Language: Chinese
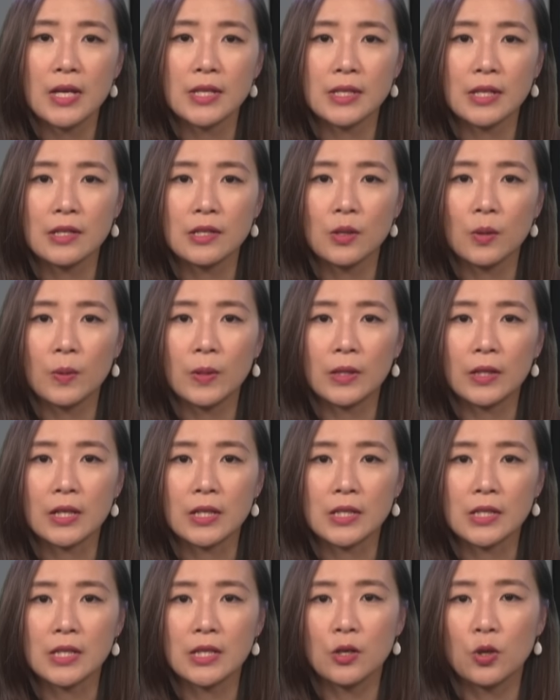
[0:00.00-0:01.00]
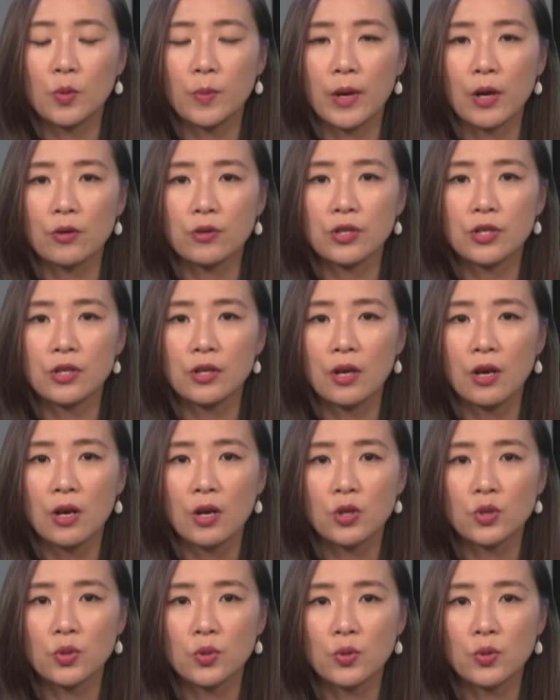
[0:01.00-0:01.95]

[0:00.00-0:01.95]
金秀丽的 CEO 表示，中